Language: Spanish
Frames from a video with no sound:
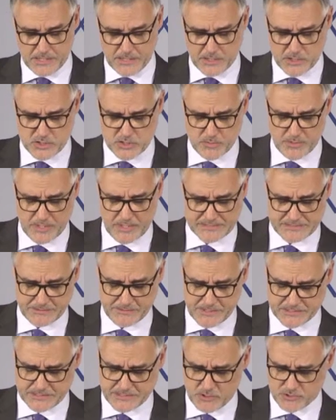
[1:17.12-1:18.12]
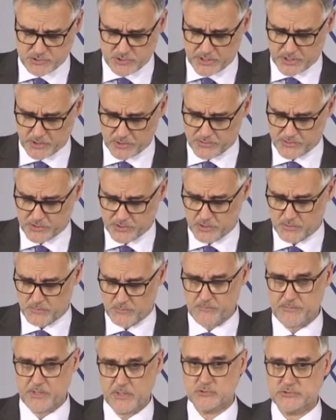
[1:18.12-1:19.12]
Y sobre la actividad de nuestro negocio,
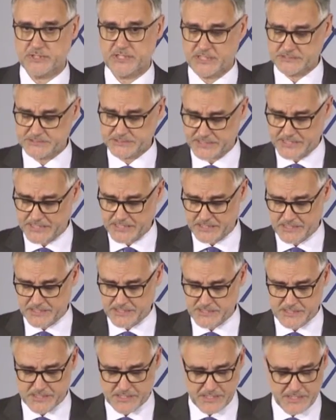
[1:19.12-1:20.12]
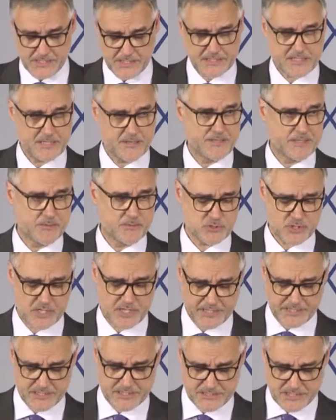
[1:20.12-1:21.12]
me gustaría indicarles que venimos
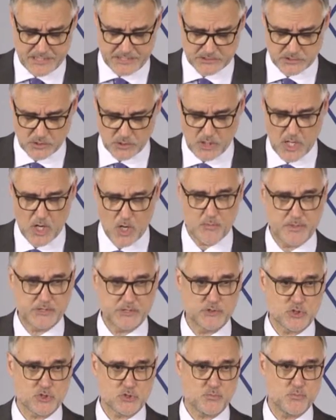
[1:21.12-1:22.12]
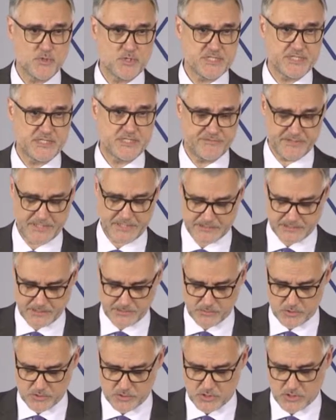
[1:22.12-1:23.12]
registrando aumentos muy
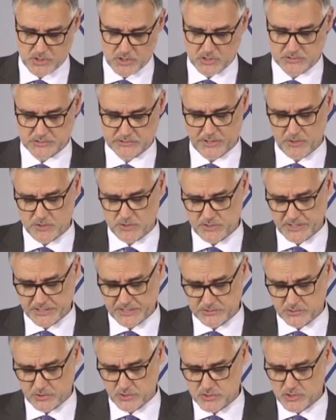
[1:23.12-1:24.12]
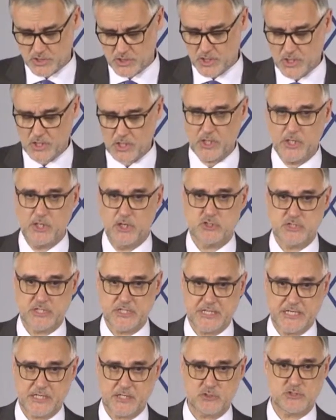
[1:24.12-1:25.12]
significativos de dos dígitos en los
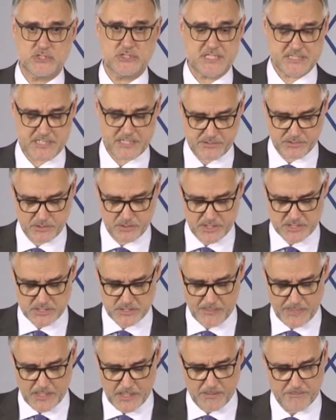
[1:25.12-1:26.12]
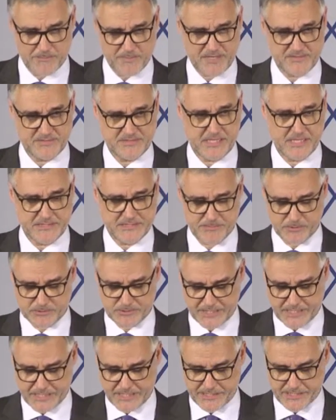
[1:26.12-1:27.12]
encargos de tasaciones para finalidad
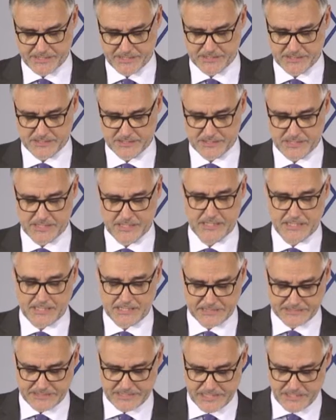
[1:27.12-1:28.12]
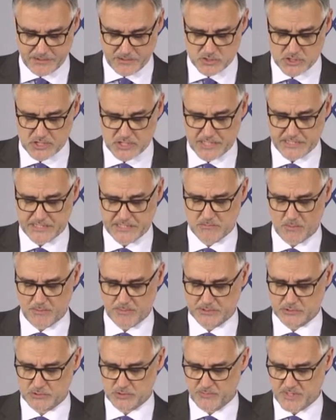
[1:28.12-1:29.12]
hipotecaria, generados en el
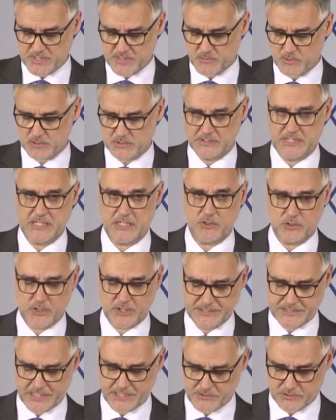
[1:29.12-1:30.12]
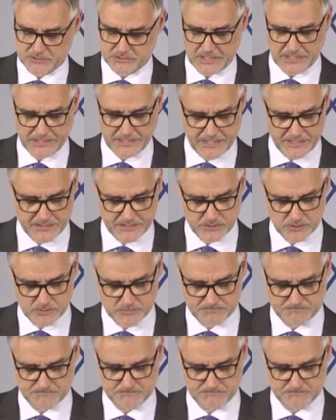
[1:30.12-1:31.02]
momento mismo de la originación del crédito.